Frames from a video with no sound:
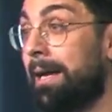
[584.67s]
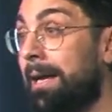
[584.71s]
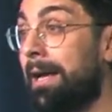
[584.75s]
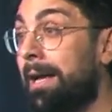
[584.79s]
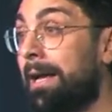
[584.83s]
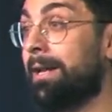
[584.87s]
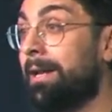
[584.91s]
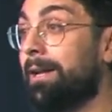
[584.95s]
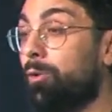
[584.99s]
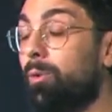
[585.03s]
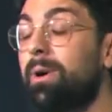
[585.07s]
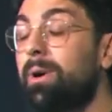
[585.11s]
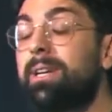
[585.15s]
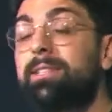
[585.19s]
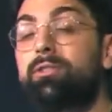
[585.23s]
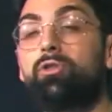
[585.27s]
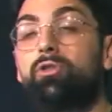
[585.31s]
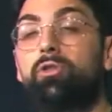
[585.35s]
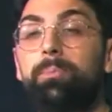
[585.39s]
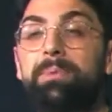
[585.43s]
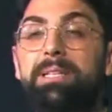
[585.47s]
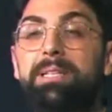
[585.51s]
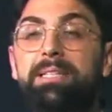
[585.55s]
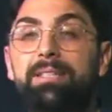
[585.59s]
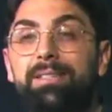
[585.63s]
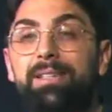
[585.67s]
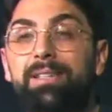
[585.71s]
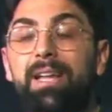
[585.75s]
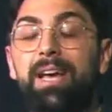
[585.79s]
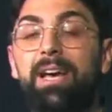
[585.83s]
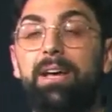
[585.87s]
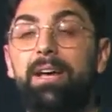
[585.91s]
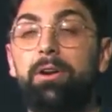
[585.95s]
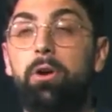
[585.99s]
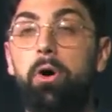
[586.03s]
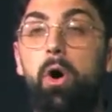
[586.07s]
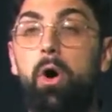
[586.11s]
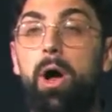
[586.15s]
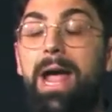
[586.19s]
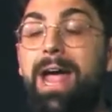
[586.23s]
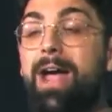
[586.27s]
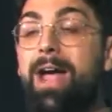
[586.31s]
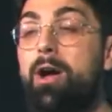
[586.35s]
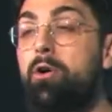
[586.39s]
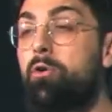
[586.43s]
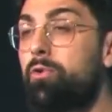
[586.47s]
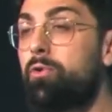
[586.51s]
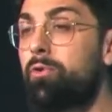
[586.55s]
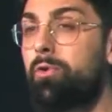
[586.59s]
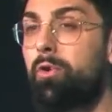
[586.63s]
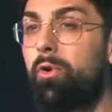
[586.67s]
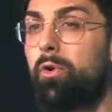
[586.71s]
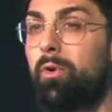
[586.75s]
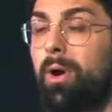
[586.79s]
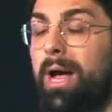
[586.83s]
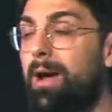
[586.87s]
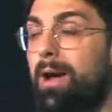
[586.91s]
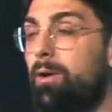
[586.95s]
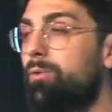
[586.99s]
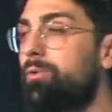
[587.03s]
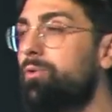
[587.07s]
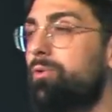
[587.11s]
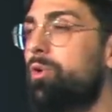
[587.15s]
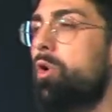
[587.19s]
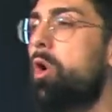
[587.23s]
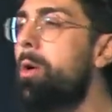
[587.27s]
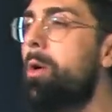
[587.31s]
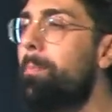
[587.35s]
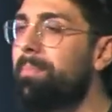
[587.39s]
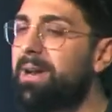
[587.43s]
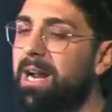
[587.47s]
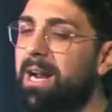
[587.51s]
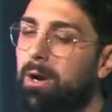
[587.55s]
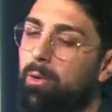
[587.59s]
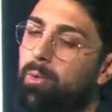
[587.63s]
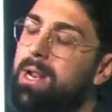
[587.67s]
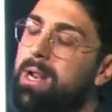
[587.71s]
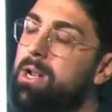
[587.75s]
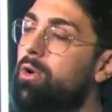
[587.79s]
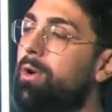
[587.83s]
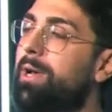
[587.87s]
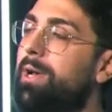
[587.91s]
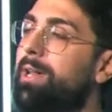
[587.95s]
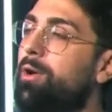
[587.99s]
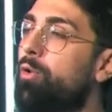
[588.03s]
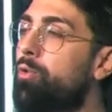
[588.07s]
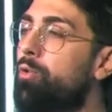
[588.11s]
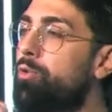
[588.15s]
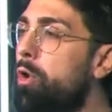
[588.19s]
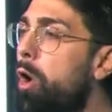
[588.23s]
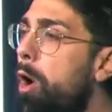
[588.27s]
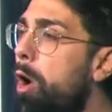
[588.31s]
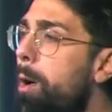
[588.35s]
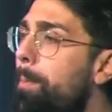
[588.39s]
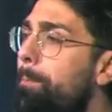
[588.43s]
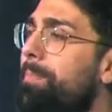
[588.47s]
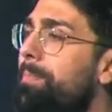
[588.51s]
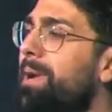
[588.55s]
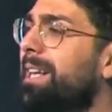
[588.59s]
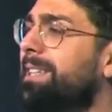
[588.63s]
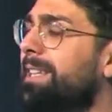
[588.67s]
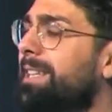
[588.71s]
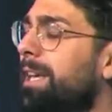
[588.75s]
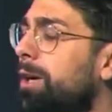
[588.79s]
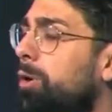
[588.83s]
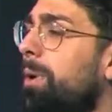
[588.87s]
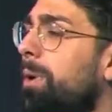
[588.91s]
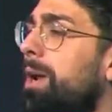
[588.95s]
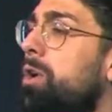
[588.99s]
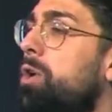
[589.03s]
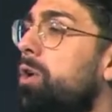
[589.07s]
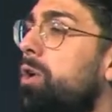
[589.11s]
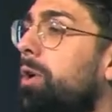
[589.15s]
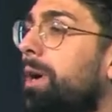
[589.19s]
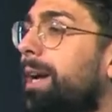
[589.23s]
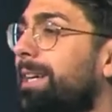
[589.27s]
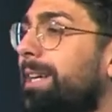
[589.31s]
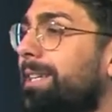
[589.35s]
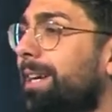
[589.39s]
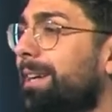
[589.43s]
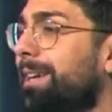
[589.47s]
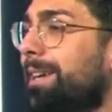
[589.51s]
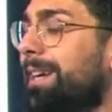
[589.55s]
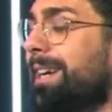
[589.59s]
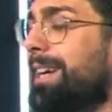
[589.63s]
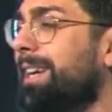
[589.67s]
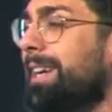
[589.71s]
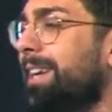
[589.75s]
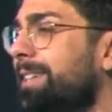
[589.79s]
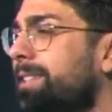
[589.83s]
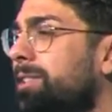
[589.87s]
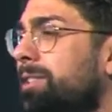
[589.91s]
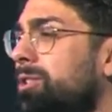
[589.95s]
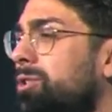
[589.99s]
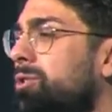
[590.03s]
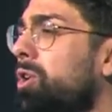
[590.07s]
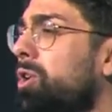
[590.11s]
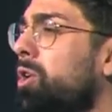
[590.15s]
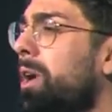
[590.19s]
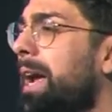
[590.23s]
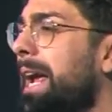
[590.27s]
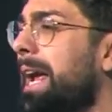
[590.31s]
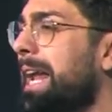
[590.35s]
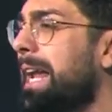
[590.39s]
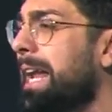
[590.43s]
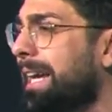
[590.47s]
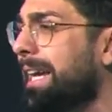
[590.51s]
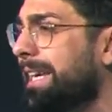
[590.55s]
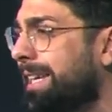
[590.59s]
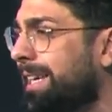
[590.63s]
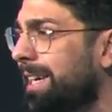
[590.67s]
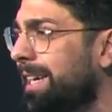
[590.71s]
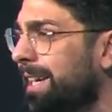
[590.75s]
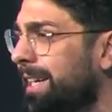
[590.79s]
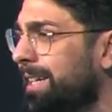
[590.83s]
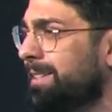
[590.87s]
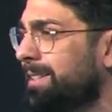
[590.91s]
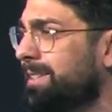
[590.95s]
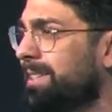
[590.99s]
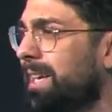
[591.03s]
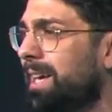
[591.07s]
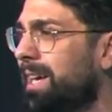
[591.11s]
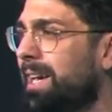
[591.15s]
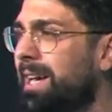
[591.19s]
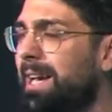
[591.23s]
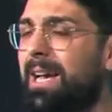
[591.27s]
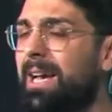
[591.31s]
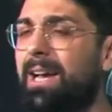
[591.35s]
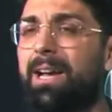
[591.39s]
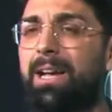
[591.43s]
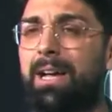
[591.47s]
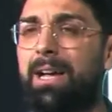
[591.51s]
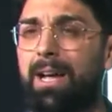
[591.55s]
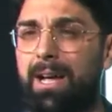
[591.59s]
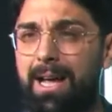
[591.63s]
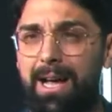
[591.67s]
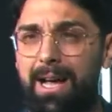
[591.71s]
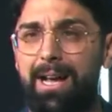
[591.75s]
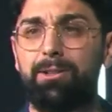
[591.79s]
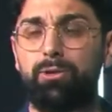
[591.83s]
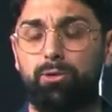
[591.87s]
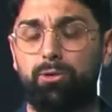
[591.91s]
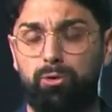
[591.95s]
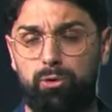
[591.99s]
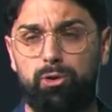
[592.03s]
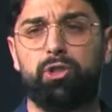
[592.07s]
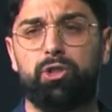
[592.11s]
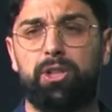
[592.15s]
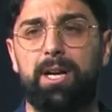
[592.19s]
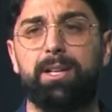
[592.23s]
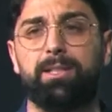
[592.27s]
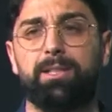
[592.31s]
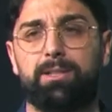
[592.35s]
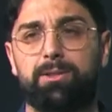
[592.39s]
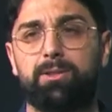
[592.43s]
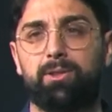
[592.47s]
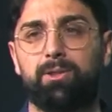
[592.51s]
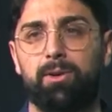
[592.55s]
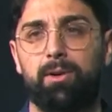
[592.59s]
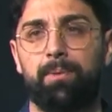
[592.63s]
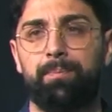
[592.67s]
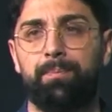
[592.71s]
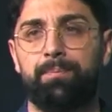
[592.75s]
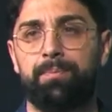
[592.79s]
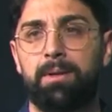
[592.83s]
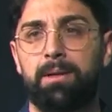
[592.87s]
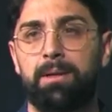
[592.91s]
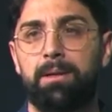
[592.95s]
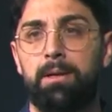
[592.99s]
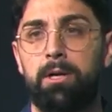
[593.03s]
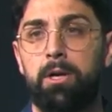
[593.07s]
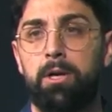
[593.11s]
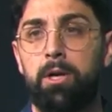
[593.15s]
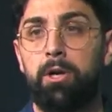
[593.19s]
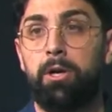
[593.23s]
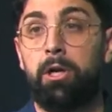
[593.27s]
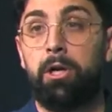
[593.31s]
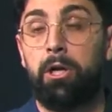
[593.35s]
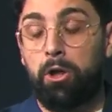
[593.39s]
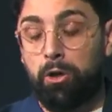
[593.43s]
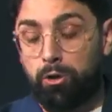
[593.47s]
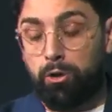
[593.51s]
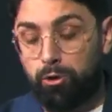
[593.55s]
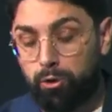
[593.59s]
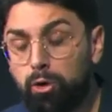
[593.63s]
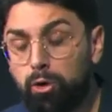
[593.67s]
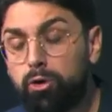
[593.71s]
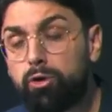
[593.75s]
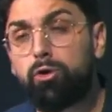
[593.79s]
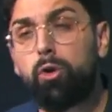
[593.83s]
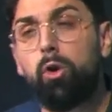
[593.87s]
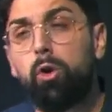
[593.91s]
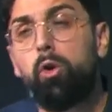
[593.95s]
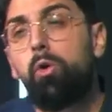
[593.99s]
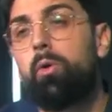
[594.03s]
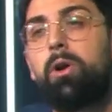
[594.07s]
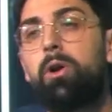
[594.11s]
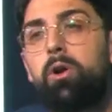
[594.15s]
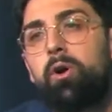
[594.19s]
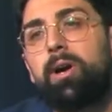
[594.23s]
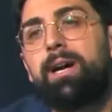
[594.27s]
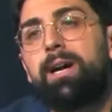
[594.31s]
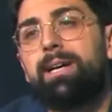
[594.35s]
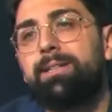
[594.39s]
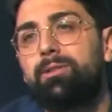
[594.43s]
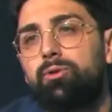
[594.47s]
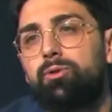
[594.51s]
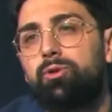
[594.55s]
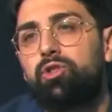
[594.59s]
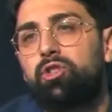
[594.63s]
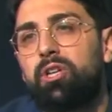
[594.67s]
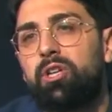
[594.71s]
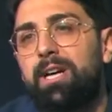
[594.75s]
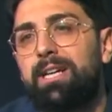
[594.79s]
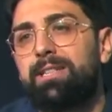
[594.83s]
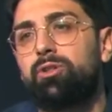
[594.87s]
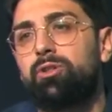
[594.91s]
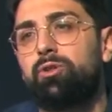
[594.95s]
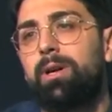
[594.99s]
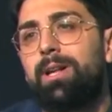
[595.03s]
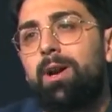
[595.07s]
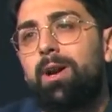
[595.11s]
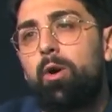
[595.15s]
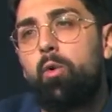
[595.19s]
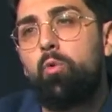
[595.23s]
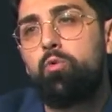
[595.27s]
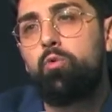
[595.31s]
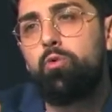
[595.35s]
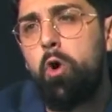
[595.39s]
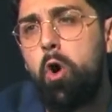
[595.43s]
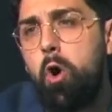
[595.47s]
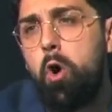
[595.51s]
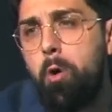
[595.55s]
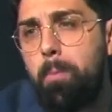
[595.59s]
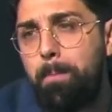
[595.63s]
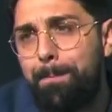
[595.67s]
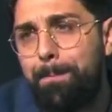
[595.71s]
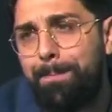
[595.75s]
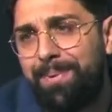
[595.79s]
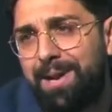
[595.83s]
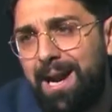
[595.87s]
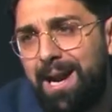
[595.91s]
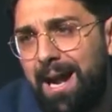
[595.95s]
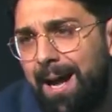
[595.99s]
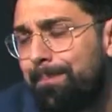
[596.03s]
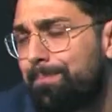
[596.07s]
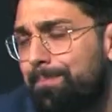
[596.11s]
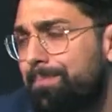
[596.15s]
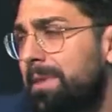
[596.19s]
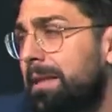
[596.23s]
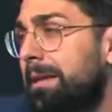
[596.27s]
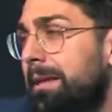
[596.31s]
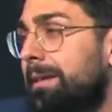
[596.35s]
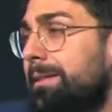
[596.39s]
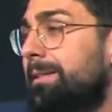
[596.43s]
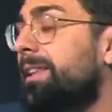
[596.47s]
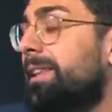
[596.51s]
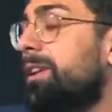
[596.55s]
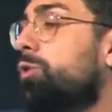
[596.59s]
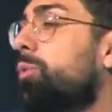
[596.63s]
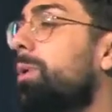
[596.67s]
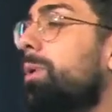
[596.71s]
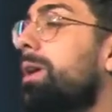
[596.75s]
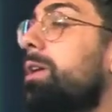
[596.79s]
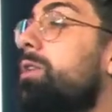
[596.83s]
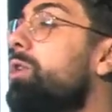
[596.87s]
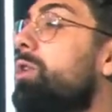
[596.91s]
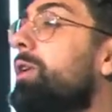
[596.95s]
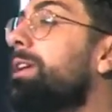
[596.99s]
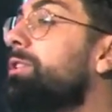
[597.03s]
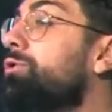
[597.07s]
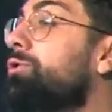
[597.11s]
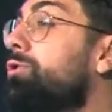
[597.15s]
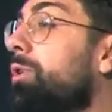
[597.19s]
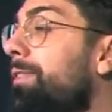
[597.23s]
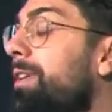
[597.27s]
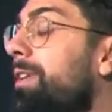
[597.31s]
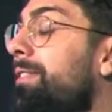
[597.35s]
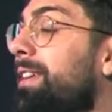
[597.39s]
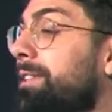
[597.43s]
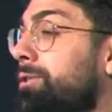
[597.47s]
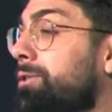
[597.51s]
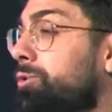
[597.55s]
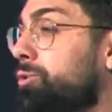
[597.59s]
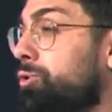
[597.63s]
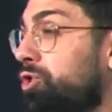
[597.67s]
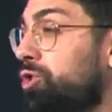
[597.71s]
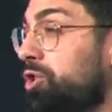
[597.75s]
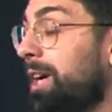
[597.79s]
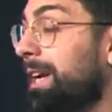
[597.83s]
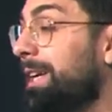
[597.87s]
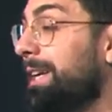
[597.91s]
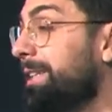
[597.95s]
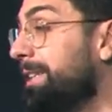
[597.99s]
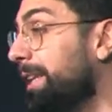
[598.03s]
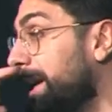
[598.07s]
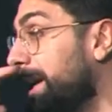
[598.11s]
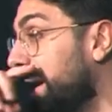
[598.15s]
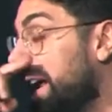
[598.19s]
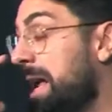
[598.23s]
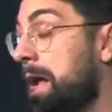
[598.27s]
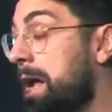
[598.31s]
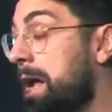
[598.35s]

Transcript: questo mistero è, un, è un'ombra, quello era un'ombra di quello che Cristo e la Chiesa è successo. Tutto quello che è successo era un'ombra di quello che doveva succedere.